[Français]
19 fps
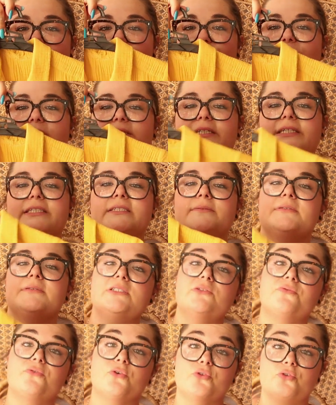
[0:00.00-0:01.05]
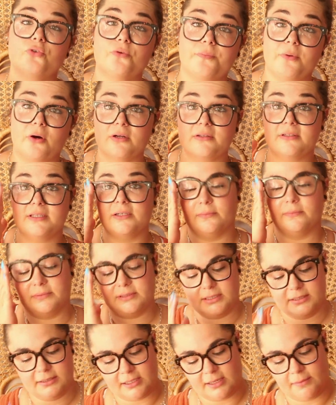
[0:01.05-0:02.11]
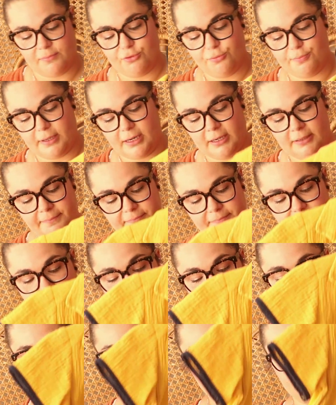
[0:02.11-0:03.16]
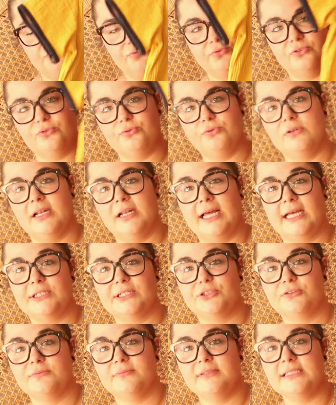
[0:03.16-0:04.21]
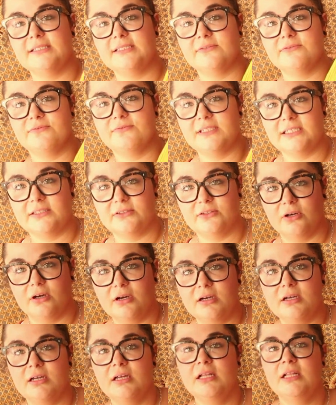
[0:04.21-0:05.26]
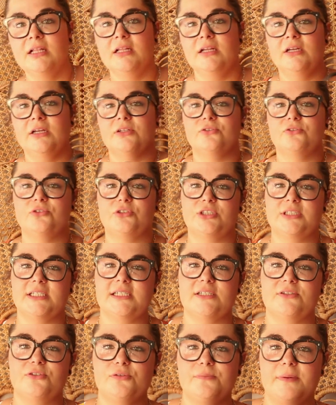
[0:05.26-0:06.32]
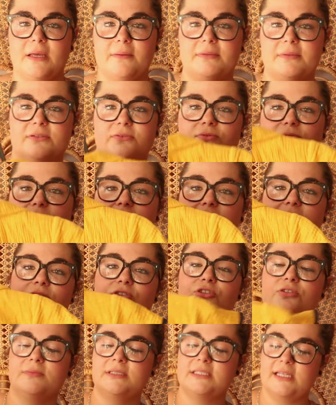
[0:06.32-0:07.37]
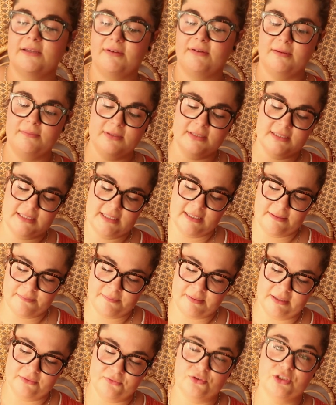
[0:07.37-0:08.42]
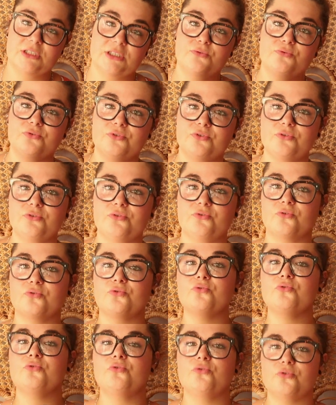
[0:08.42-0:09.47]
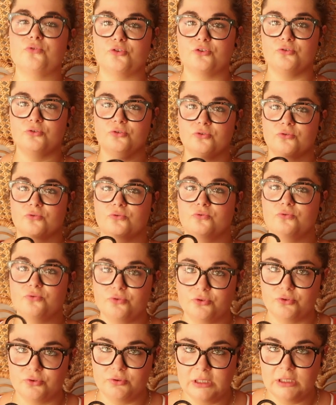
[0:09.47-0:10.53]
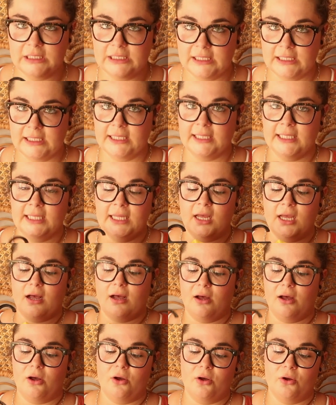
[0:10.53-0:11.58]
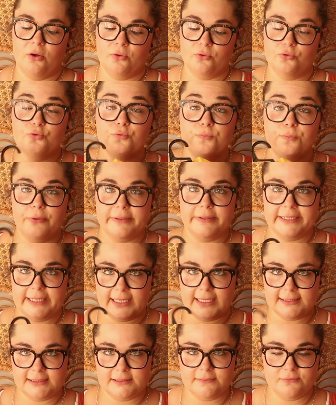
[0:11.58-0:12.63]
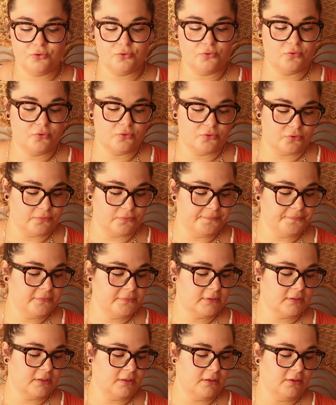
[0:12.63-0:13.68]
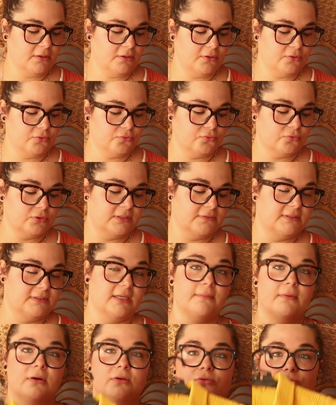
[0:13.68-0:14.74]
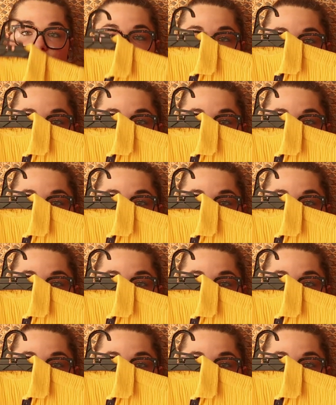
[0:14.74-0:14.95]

Je vous mettrai des petites photos portées, comme ça, sera plus parlant. Mais je lui ai cousu la chemise Victor de chez Super Bison. Donc c'est une chemise qui est vraiment sympa. Donc j'ai cousu, donc toutes nos tenues sont cousues en double gaz de coton. Euh, donc évidemment